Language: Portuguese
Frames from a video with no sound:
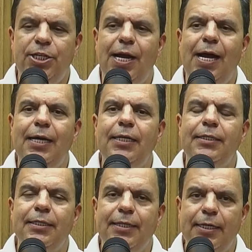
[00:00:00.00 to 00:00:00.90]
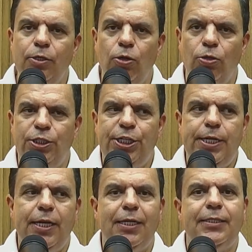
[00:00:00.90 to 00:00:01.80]
A área da
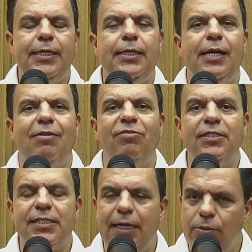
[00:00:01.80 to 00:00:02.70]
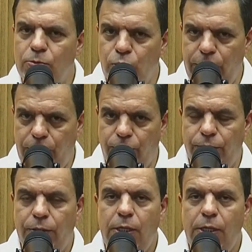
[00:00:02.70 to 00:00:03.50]
tecnologia ela tem avançado muito.